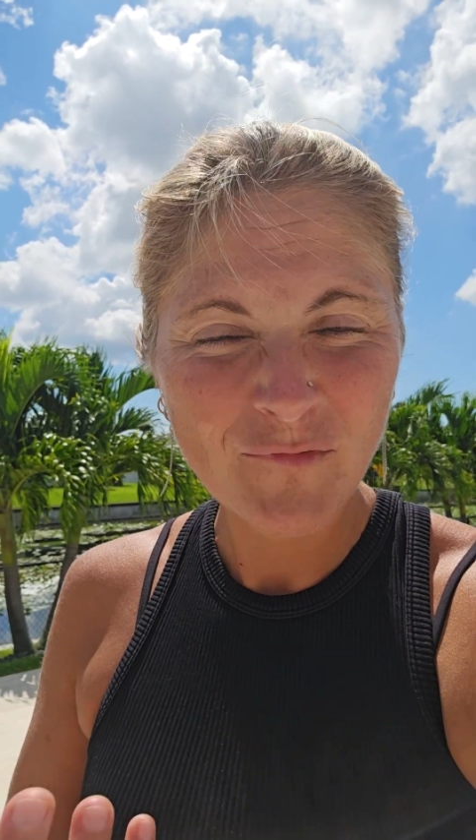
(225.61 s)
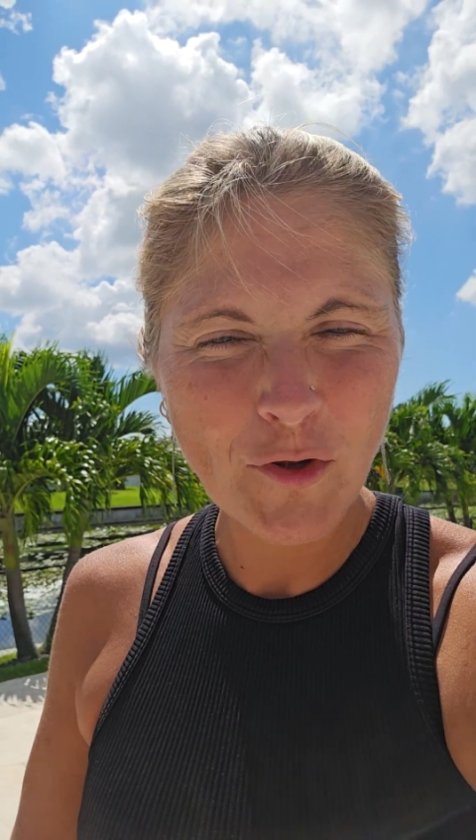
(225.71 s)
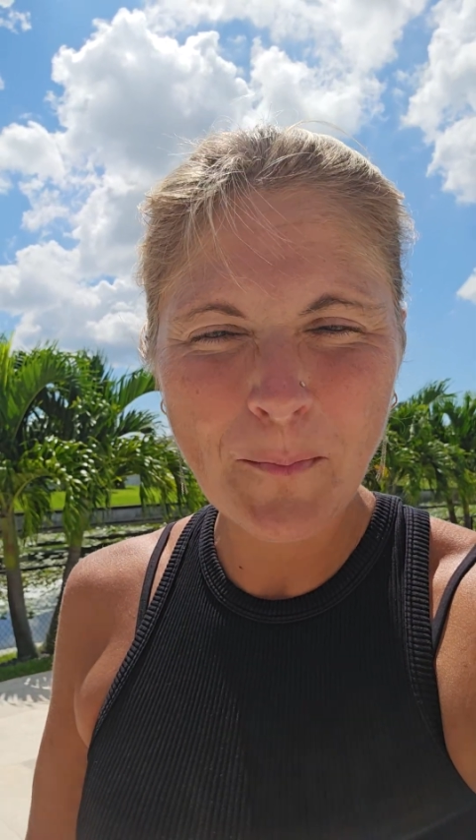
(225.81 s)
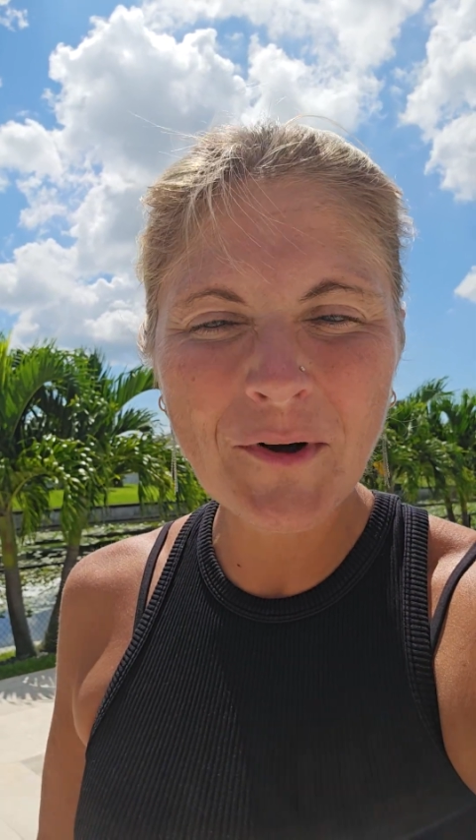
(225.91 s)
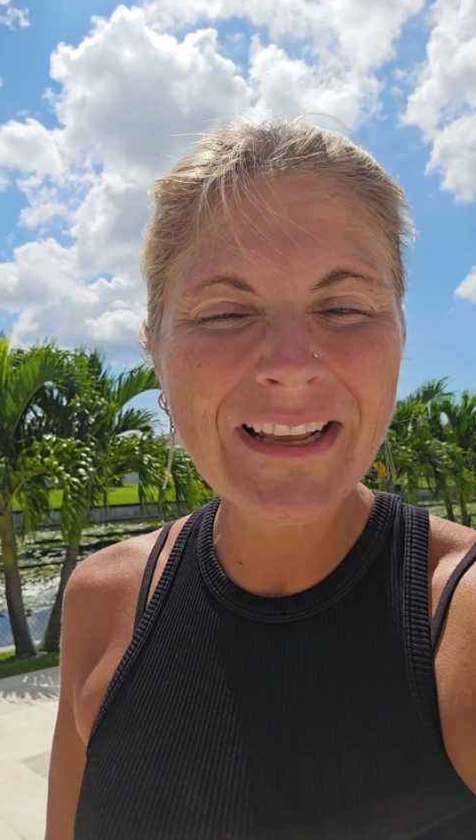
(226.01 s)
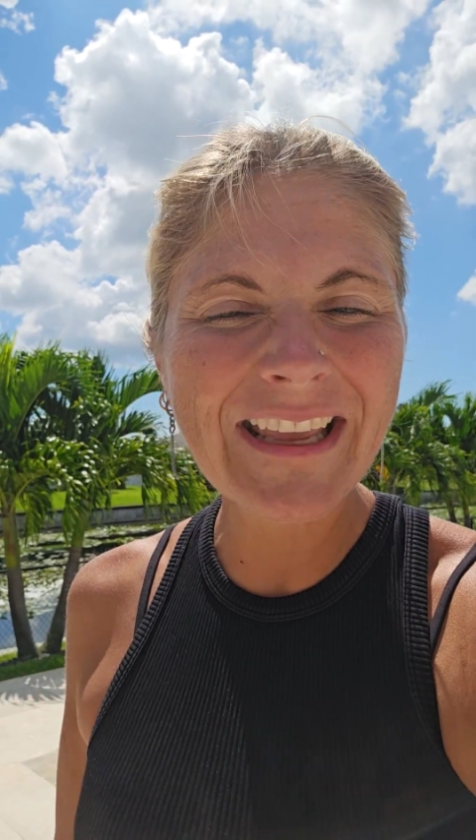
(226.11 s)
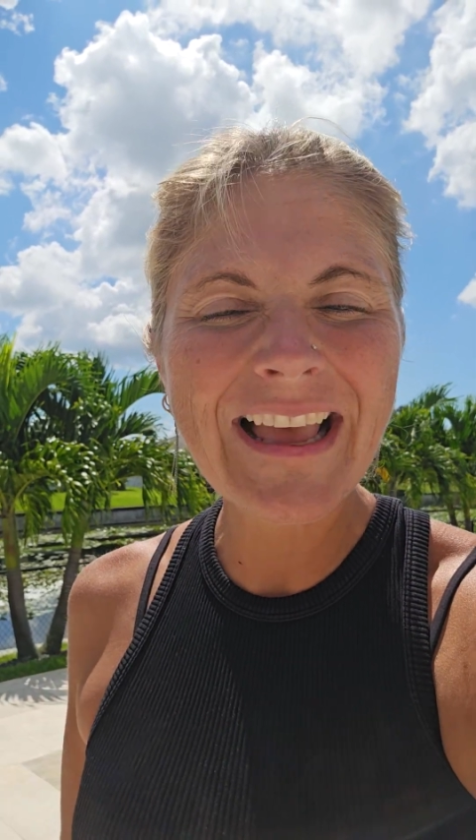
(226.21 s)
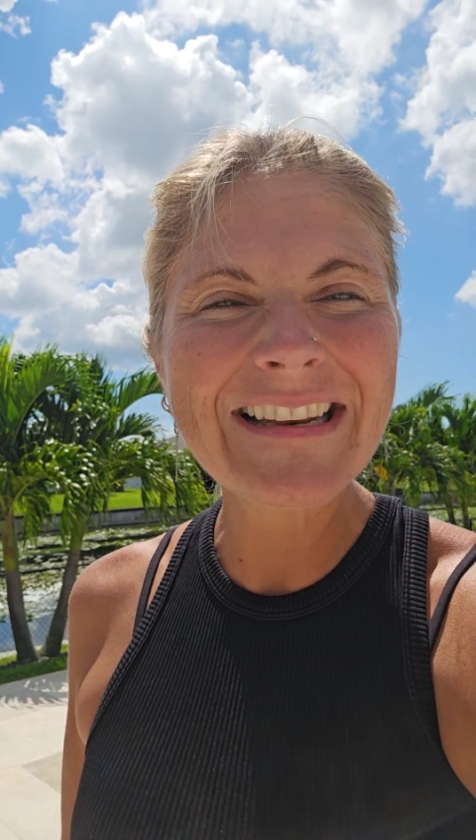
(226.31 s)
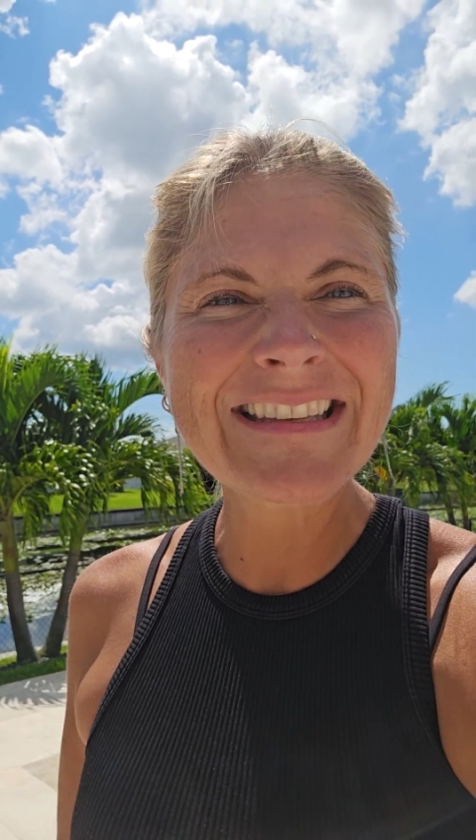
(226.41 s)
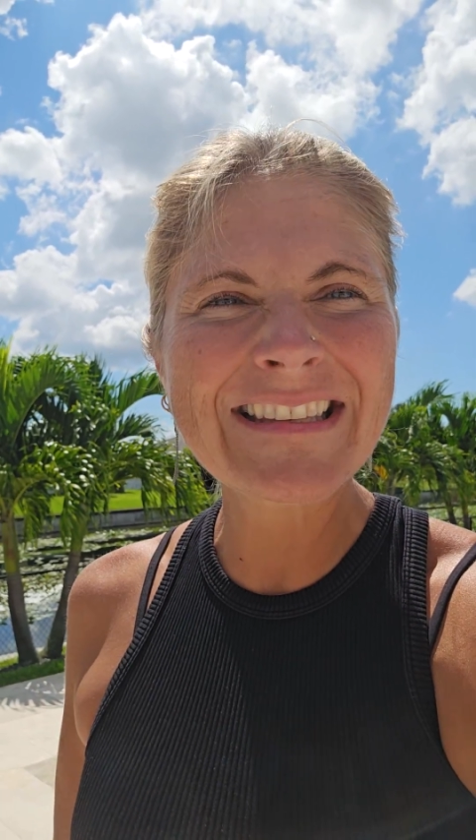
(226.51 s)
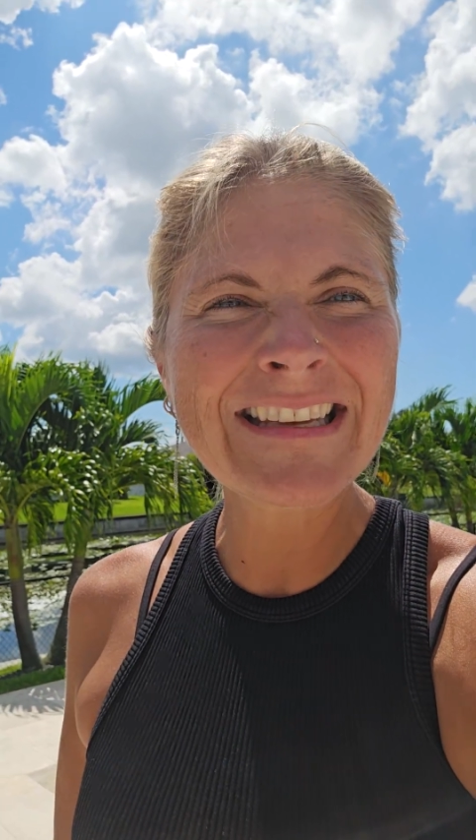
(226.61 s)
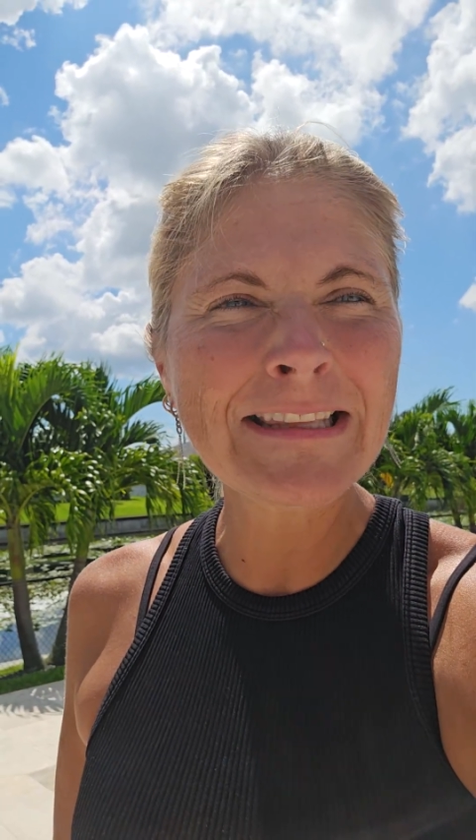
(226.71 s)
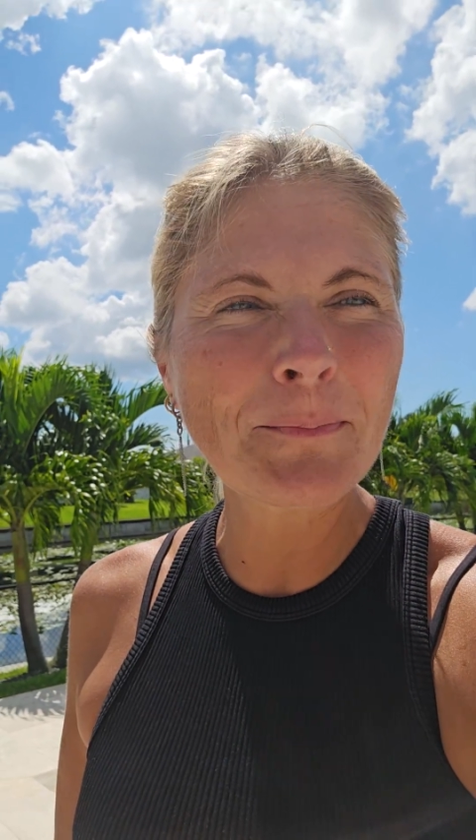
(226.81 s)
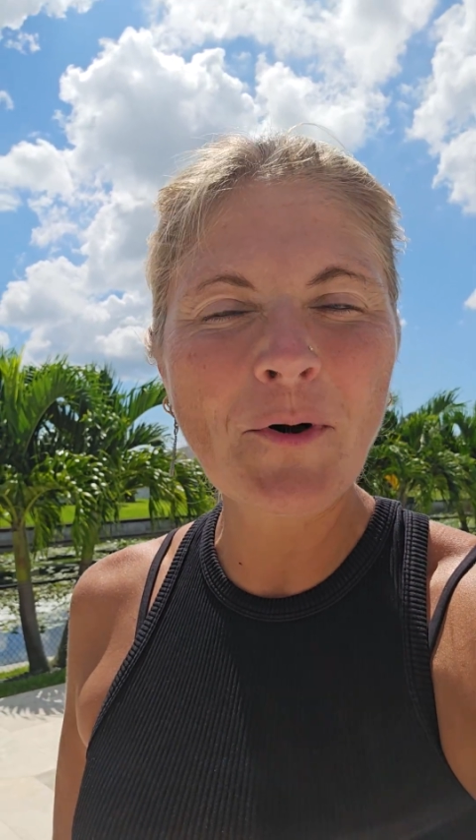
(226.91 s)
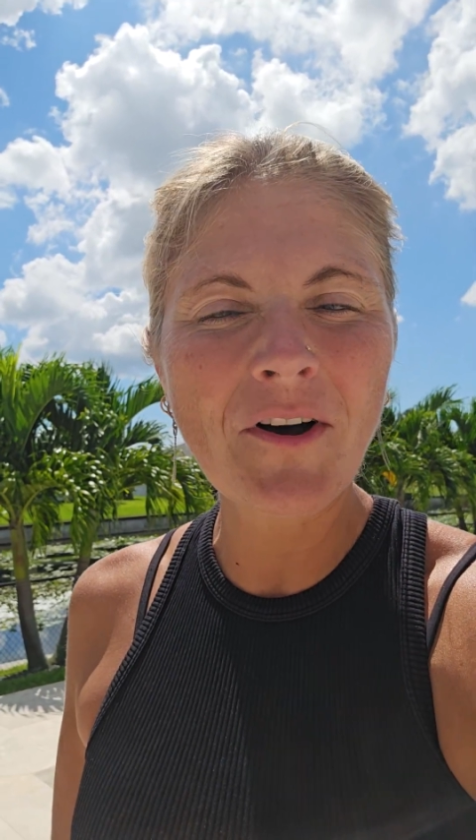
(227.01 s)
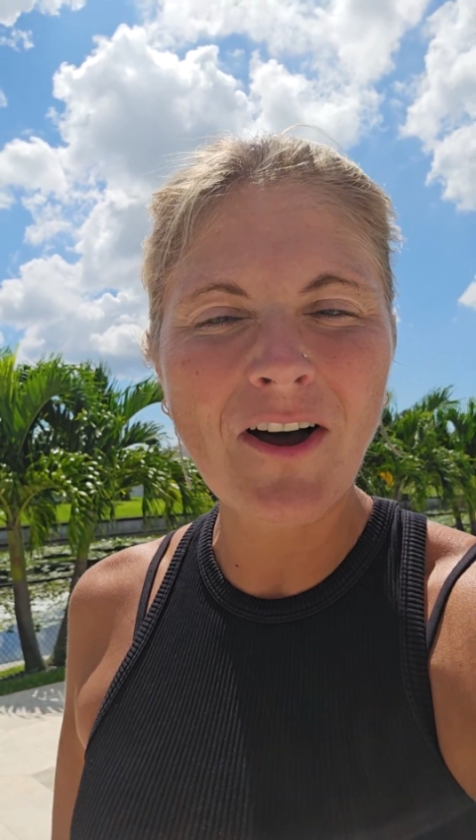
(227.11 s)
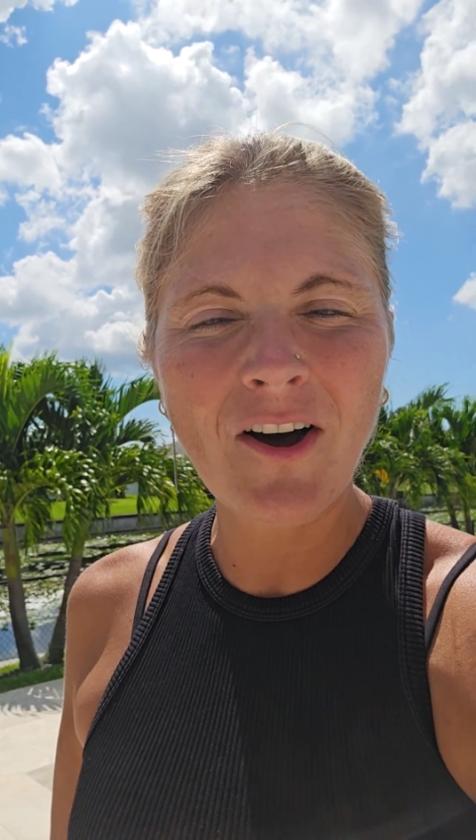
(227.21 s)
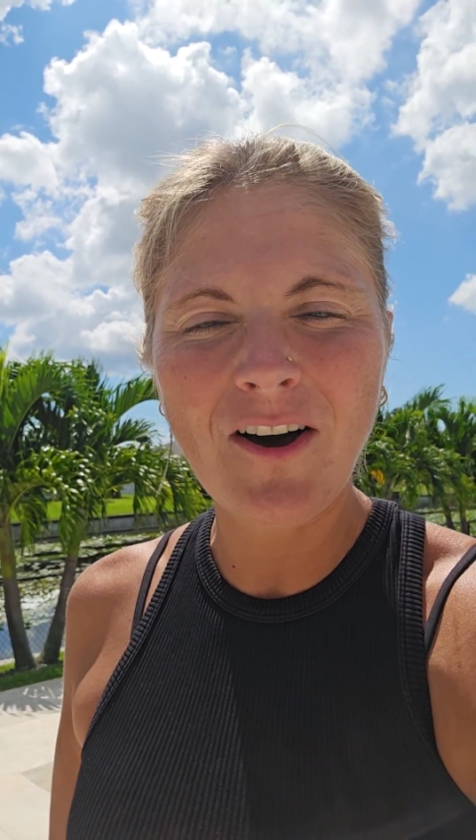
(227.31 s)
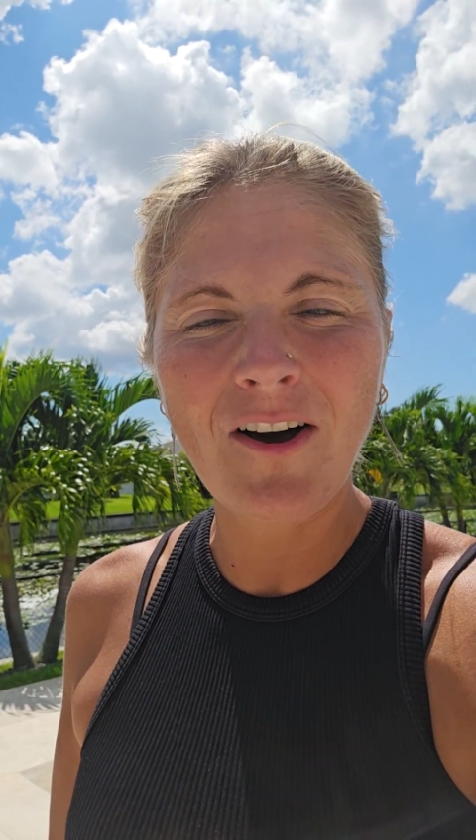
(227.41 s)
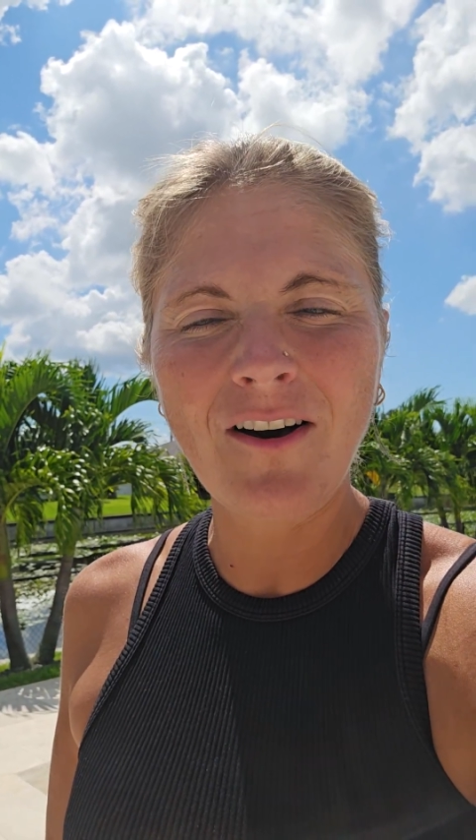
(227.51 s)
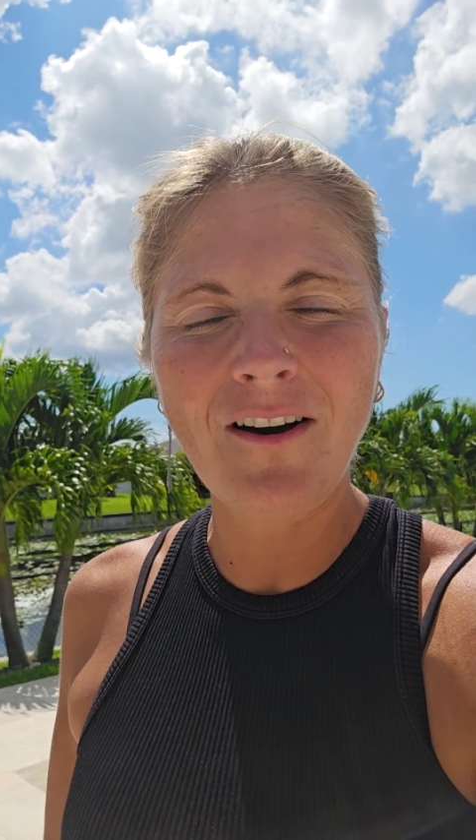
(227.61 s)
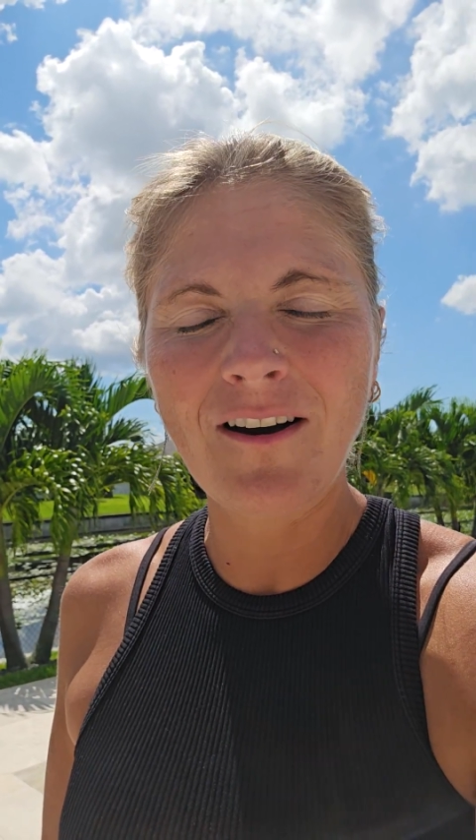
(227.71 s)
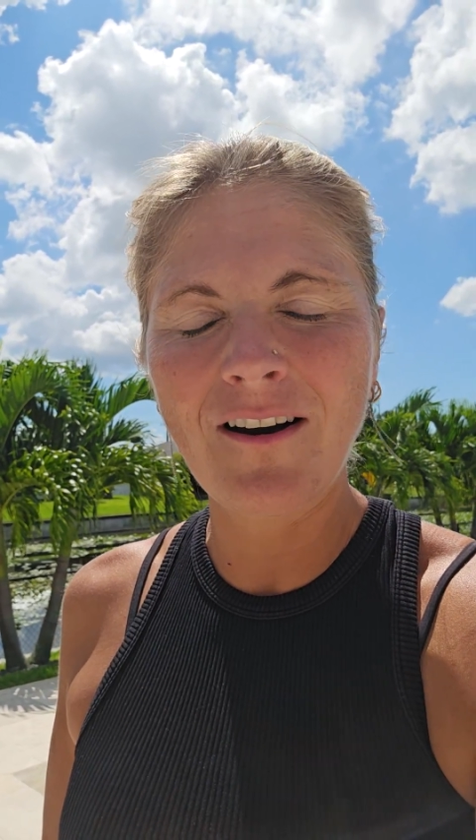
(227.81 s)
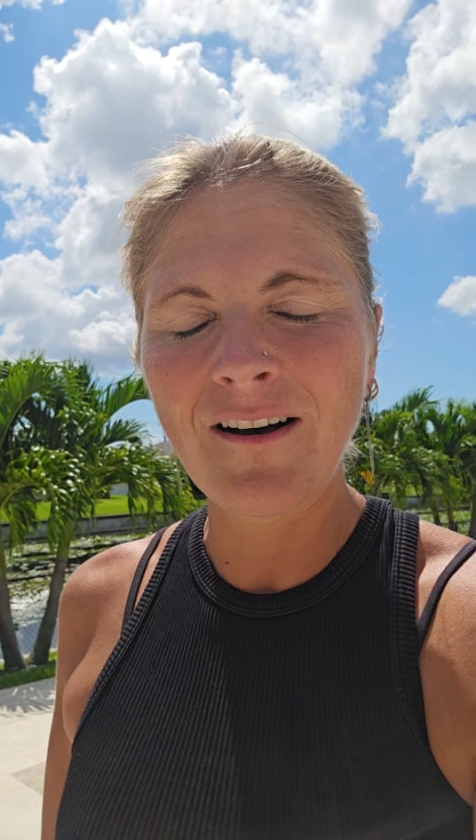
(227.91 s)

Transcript: tu vas pas les réaliser, tu n'es pas, en,